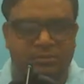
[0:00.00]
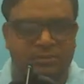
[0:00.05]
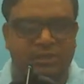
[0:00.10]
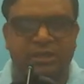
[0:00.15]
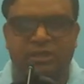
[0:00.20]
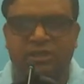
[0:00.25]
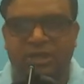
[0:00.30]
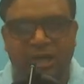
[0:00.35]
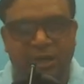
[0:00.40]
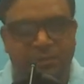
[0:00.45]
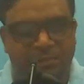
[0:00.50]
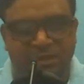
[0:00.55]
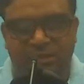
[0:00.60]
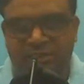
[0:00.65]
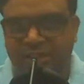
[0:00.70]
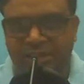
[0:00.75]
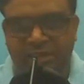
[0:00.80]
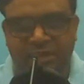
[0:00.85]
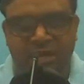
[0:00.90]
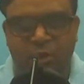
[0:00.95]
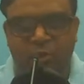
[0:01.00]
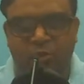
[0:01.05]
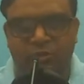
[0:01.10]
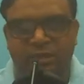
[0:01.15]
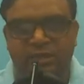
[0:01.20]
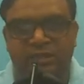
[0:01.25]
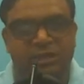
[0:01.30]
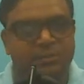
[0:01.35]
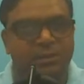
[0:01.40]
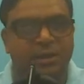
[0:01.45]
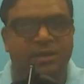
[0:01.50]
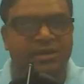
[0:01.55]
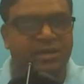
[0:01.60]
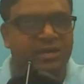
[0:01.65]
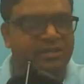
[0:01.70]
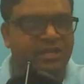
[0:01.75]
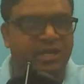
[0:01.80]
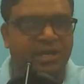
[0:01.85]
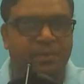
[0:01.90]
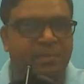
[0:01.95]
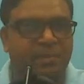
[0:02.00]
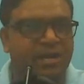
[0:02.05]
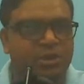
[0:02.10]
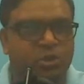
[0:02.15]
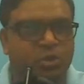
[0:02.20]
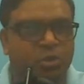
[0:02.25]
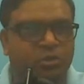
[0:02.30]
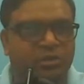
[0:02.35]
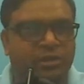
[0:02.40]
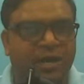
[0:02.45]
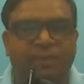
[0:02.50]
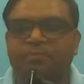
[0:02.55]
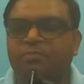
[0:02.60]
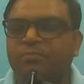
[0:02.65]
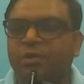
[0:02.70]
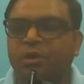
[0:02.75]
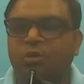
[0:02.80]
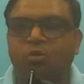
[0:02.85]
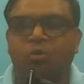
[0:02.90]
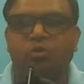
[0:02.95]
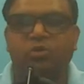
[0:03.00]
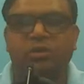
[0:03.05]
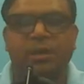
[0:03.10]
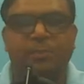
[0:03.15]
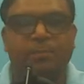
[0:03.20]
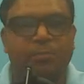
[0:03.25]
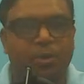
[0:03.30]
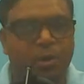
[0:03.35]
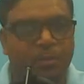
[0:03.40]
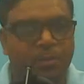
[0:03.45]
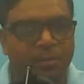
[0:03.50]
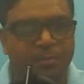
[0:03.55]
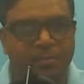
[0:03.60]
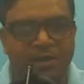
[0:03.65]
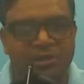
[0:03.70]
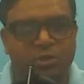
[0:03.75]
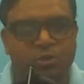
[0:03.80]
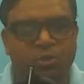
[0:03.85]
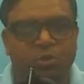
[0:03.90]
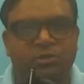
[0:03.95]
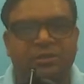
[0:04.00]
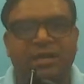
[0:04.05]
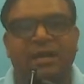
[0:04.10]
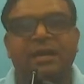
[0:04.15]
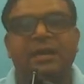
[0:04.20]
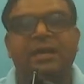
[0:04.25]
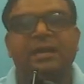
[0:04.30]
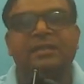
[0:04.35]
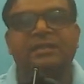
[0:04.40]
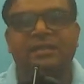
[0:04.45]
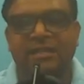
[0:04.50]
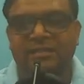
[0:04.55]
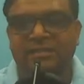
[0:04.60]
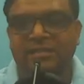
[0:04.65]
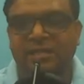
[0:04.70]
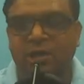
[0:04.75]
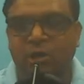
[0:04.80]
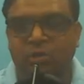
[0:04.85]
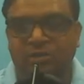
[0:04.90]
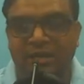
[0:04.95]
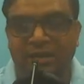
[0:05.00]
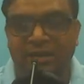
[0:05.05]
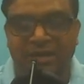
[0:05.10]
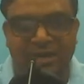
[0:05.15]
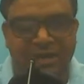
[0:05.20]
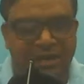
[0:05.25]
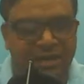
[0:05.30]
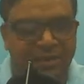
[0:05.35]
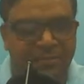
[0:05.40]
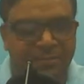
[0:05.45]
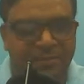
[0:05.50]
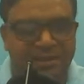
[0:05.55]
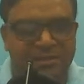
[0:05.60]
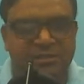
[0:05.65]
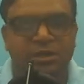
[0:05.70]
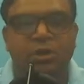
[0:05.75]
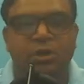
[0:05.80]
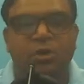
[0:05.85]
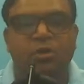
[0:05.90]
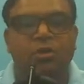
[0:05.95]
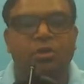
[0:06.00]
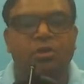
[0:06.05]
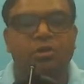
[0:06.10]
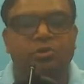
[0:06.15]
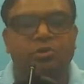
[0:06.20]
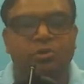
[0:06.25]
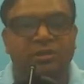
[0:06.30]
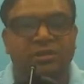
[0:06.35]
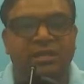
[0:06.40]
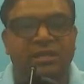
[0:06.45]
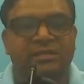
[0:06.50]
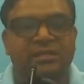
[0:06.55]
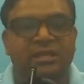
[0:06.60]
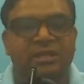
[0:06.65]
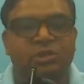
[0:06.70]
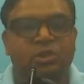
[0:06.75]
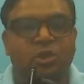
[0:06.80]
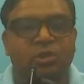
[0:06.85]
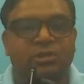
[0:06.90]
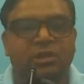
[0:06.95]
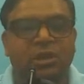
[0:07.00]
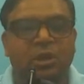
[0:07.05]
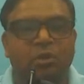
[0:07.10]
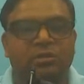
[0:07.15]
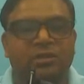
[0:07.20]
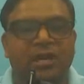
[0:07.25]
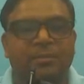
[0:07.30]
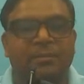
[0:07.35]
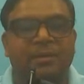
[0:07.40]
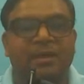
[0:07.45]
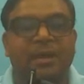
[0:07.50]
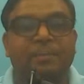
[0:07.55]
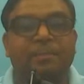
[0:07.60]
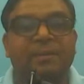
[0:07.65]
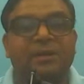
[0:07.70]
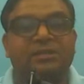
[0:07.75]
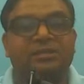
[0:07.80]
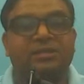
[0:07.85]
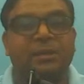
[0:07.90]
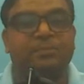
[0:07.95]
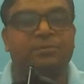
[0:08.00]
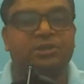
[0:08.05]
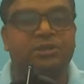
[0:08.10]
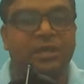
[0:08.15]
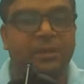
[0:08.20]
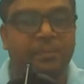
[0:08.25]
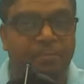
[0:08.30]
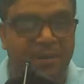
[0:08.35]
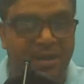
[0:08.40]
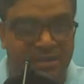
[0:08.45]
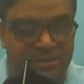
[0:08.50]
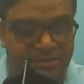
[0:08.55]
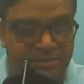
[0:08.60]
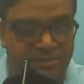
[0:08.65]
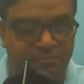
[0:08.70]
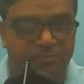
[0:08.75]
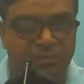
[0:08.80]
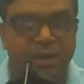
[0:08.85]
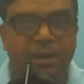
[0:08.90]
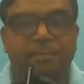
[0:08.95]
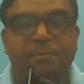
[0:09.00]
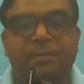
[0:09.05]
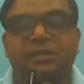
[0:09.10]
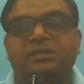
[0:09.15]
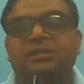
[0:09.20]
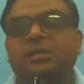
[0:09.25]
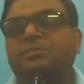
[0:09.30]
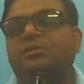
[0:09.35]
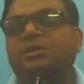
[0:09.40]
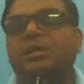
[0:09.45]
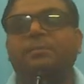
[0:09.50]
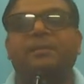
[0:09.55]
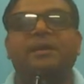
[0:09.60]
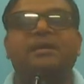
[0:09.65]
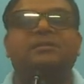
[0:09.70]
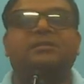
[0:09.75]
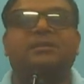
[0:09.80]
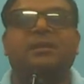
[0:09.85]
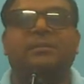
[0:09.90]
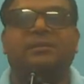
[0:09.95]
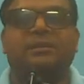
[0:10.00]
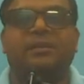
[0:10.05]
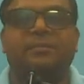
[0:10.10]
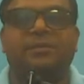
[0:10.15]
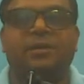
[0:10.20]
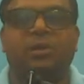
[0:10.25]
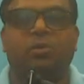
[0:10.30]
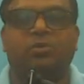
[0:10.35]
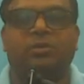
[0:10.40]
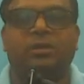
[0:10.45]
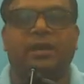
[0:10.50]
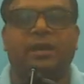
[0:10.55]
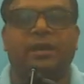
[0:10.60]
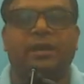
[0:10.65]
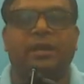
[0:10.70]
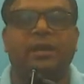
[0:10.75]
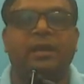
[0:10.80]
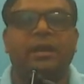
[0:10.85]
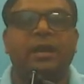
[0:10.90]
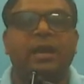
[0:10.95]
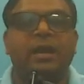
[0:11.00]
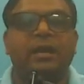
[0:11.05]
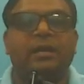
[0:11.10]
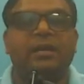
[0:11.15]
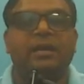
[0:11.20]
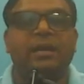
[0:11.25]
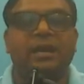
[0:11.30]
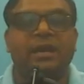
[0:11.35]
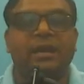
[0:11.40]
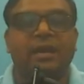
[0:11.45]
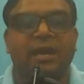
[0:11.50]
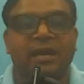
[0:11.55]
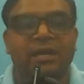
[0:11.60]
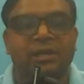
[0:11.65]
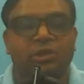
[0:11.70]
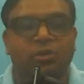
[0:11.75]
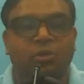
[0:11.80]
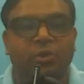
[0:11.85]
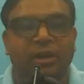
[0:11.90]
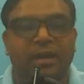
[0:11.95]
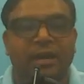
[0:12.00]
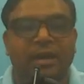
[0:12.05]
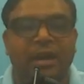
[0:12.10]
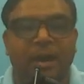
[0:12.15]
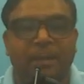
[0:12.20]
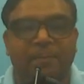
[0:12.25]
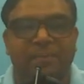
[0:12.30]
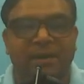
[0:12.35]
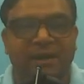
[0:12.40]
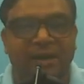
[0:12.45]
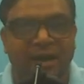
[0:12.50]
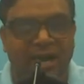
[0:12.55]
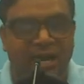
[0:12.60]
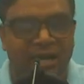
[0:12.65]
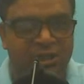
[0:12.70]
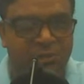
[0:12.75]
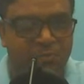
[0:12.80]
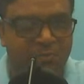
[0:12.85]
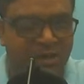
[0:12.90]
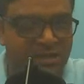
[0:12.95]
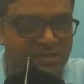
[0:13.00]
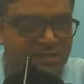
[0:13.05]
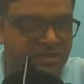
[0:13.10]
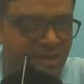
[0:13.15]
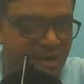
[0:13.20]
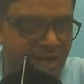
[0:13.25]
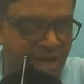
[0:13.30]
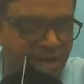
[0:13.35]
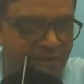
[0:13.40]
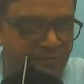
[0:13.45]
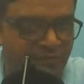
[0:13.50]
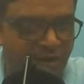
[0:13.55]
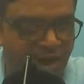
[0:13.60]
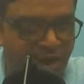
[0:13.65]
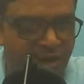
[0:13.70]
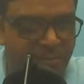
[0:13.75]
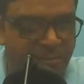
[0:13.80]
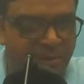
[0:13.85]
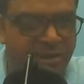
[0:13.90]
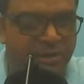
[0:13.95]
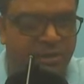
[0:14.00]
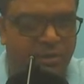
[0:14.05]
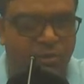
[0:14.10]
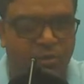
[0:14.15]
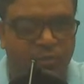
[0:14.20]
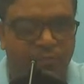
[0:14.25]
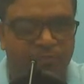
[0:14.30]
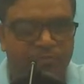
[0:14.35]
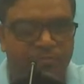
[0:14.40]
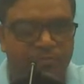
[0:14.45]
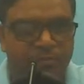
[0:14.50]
ये चार पांच तरीके के होते हैं जिसमें रीजनिंग बेस्ड होता है दूसरा प्रॉब्लम बेस्ड होता है तीसरा होता है लर्निंग बेस्ड उसी तरह से चौथा होता है हमारा परसेप्शन बेस्ड परसेप्शन बेस्ड का मतलब ये होता है कि ए जो है अपने आसपास के इन्वायरमेंट को